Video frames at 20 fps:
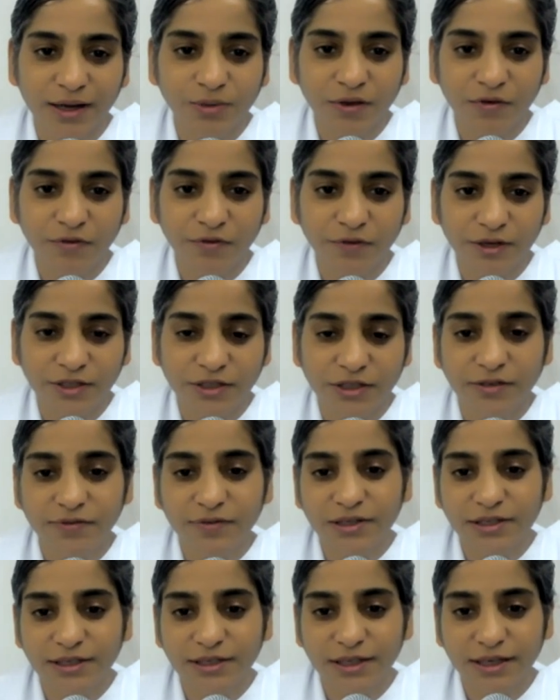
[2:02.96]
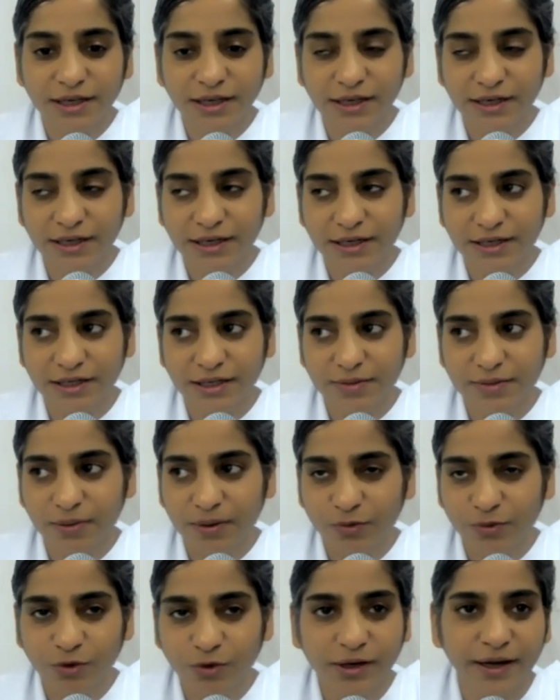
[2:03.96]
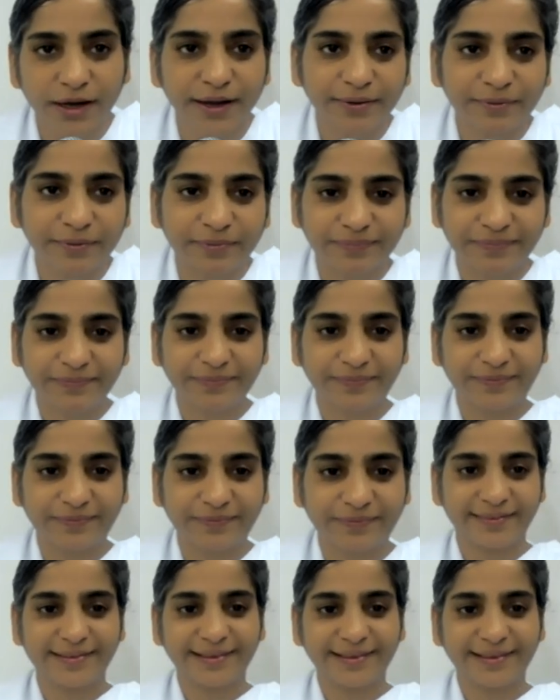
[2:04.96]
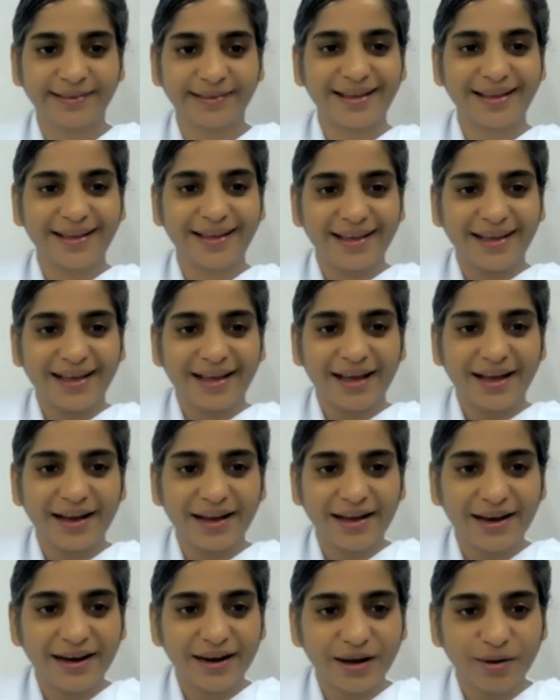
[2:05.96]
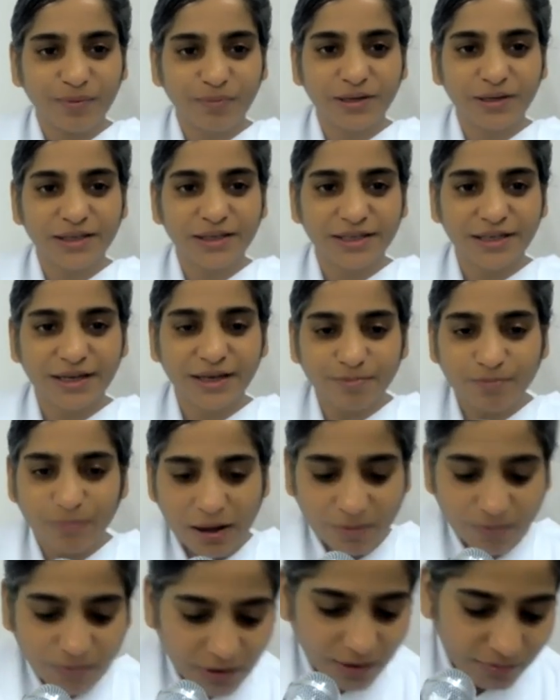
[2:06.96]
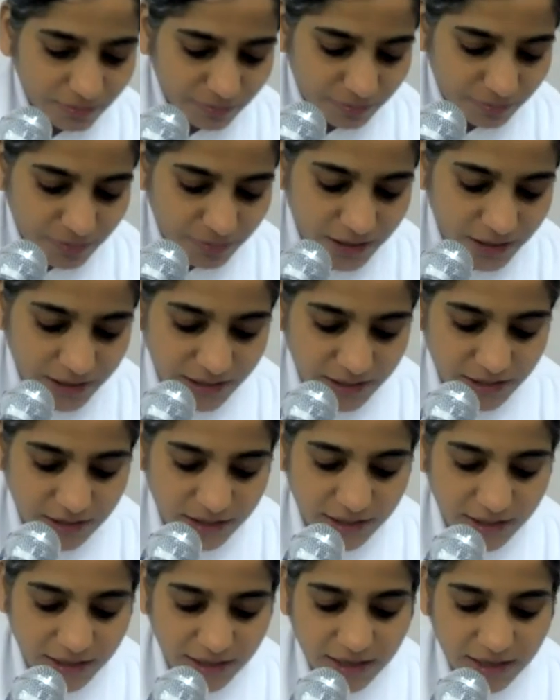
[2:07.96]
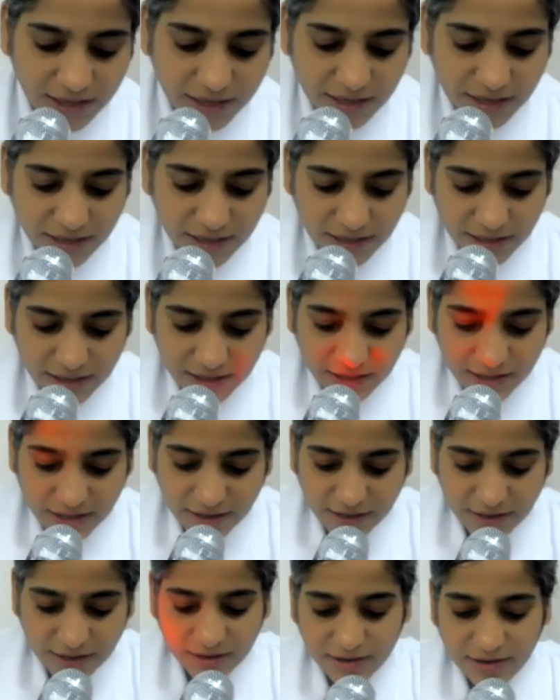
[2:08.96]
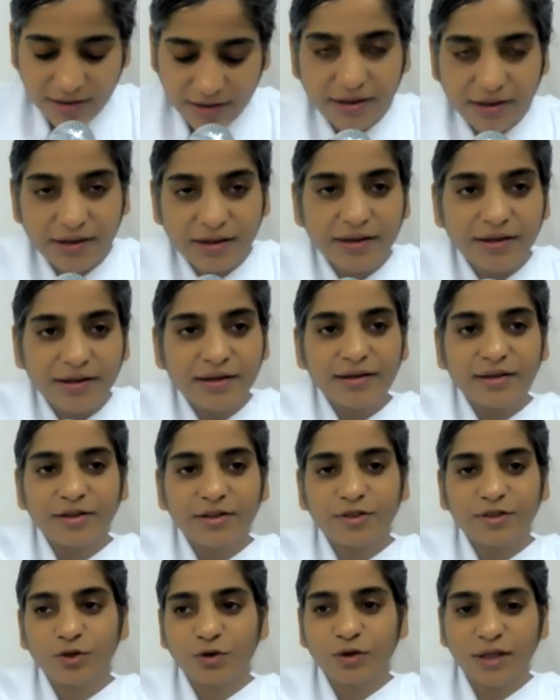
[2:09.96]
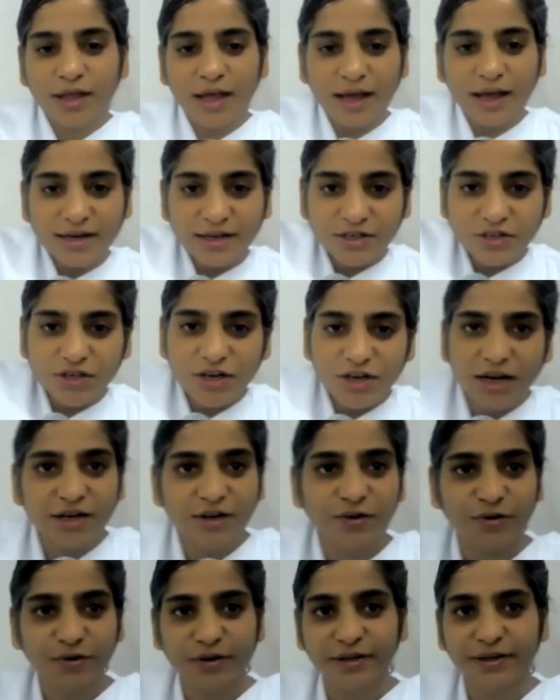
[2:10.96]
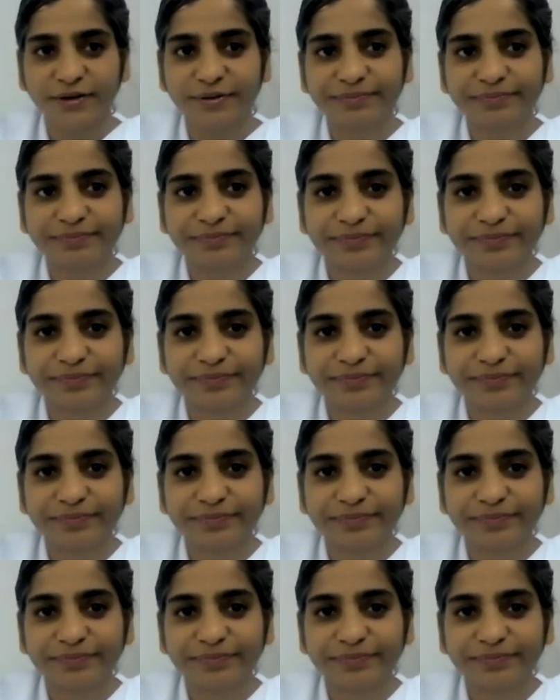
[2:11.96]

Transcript: अब ये फेस्टिवल से कनेक्शन में बोलना है अगर हम बच्चे बलि चढ़ गए हैं तो क्या निशानी होगी